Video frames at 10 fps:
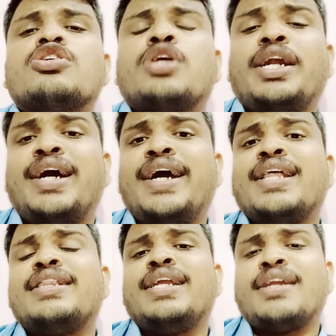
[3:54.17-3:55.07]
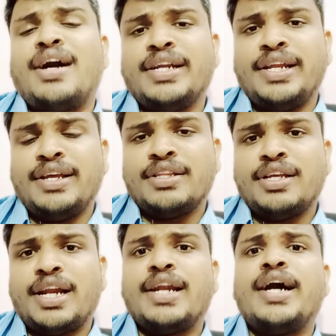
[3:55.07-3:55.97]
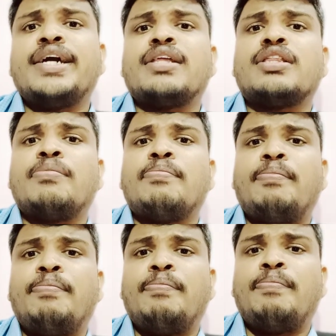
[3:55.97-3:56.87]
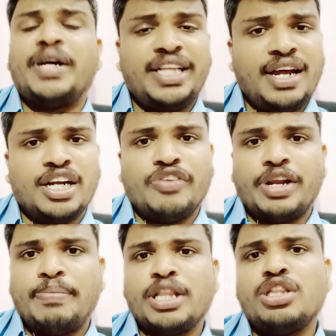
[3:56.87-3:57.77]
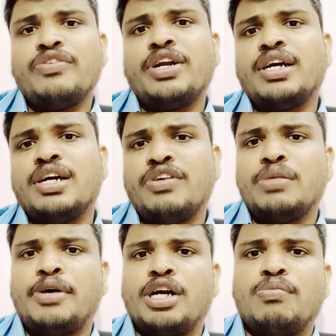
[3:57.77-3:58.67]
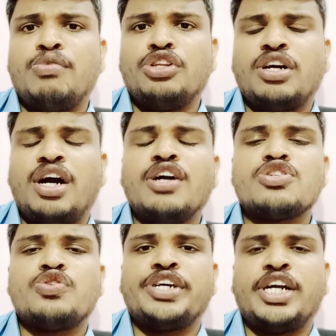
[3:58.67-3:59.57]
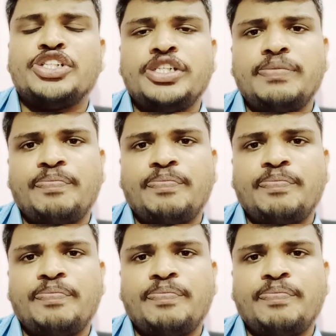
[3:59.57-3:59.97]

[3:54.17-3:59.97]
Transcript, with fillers: ரெண்டாயிரத்தி நான்கிலிருந்து ரெண்டாயிரத்தி பதினான்கு வரை பத்து வருடங்கள் வந்து பார்க்கும் பொழுது காங்கிரஸுடைய ஆட்சி